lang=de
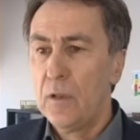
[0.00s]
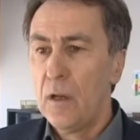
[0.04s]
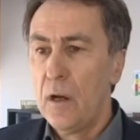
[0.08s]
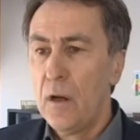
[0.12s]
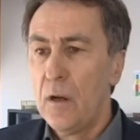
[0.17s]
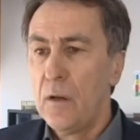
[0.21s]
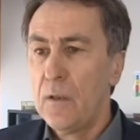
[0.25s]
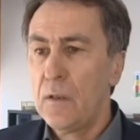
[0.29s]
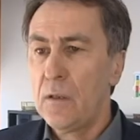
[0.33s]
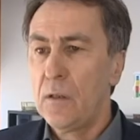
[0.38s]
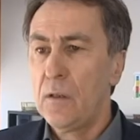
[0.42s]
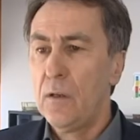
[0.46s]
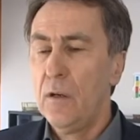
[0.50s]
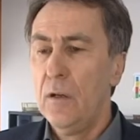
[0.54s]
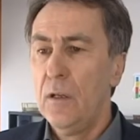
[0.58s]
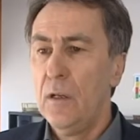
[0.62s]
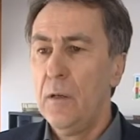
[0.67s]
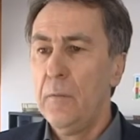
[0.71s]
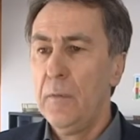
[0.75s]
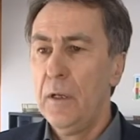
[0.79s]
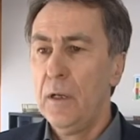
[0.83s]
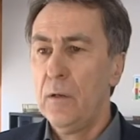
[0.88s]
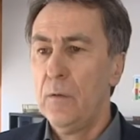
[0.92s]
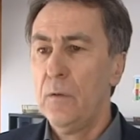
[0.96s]
das
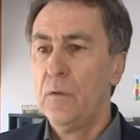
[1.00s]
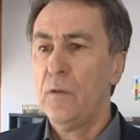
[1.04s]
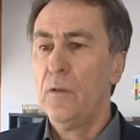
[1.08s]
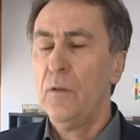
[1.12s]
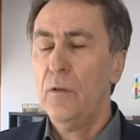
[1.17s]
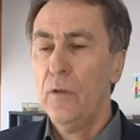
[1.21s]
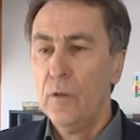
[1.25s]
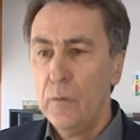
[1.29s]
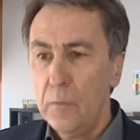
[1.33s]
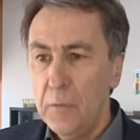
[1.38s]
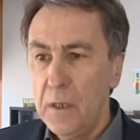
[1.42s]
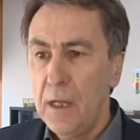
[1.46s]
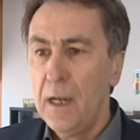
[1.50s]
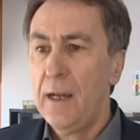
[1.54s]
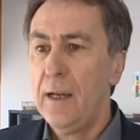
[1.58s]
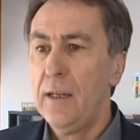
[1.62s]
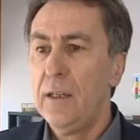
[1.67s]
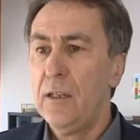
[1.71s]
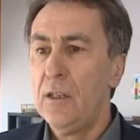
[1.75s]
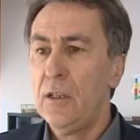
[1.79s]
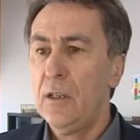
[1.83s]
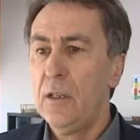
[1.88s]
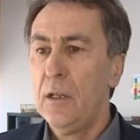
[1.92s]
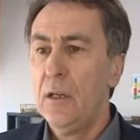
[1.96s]
können wir uns nicht mehr
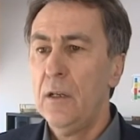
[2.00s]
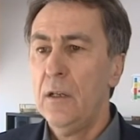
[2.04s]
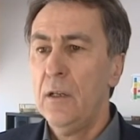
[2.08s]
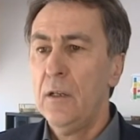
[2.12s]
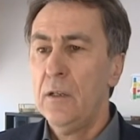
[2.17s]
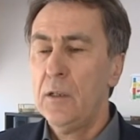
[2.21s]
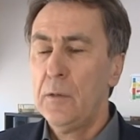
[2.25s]
leisten.